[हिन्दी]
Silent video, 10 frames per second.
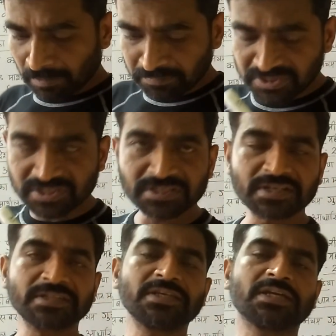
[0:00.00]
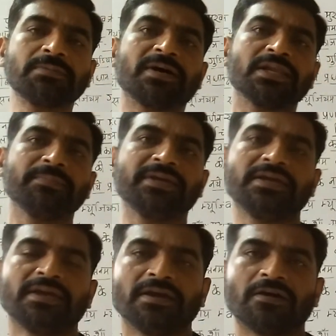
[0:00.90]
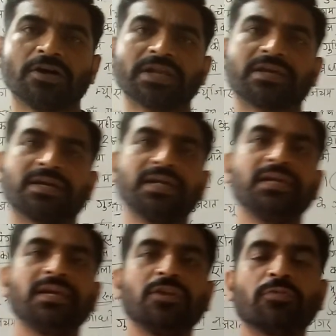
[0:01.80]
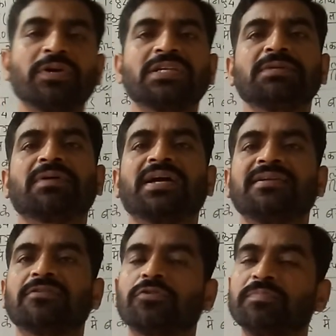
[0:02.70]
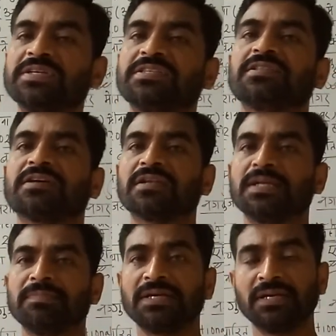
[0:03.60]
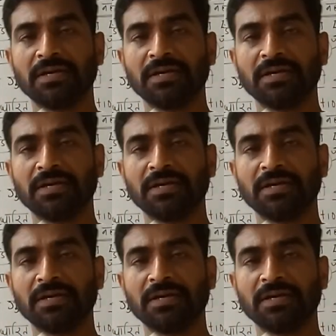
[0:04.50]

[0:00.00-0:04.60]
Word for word: अपने संस्कृति के बारे में और कई इनोवेटिव आइडिया को विकसित करने में